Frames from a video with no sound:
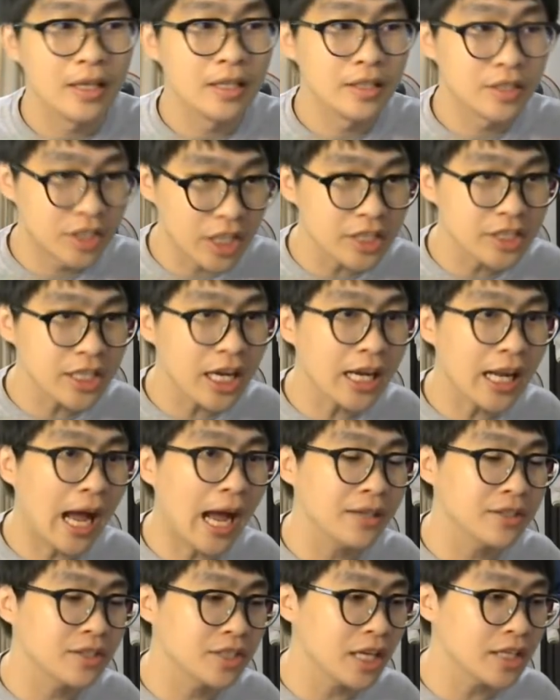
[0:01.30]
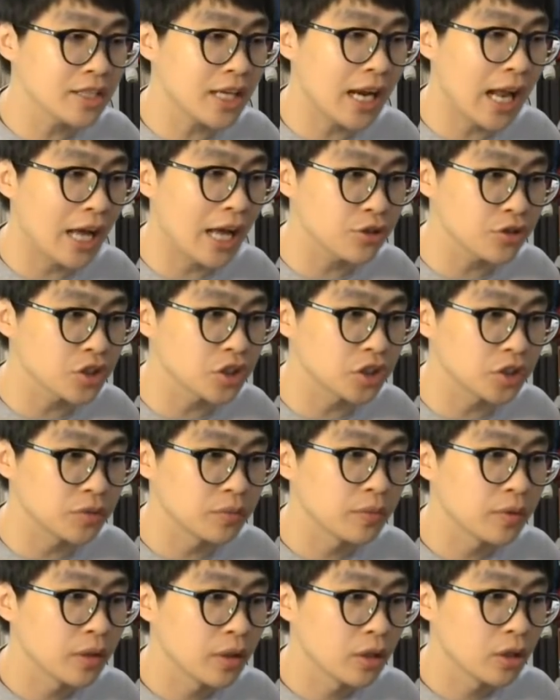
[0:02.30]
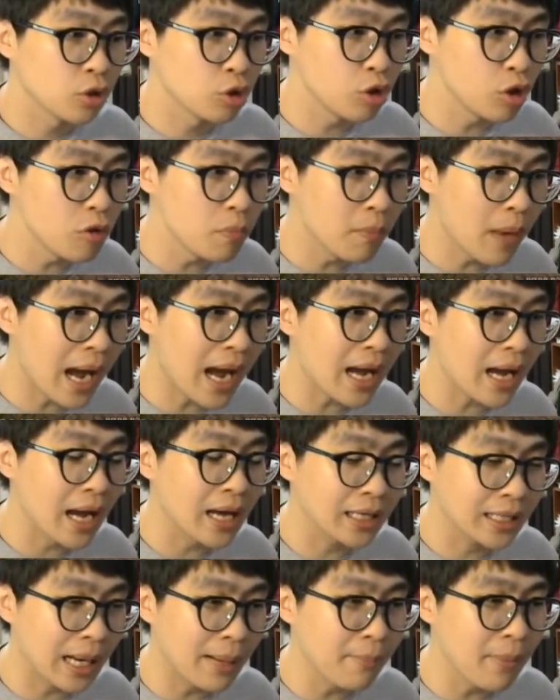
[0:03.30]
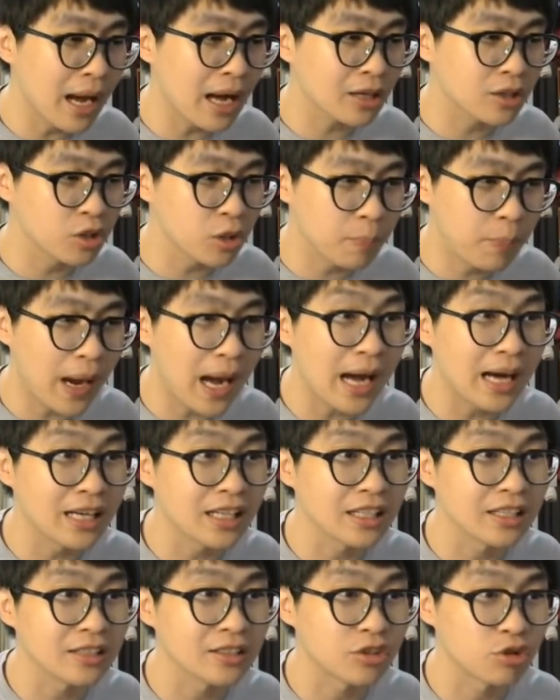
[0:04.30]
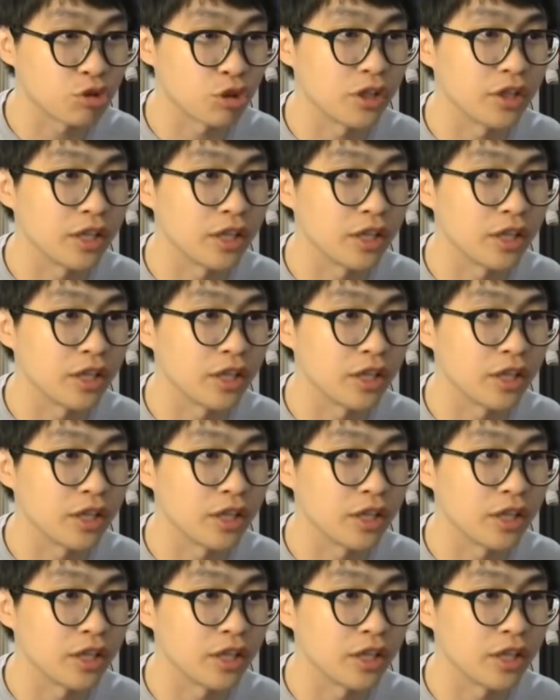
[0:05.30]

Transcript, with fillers: 接下来，接下来就是库妈呃干妈库胖卷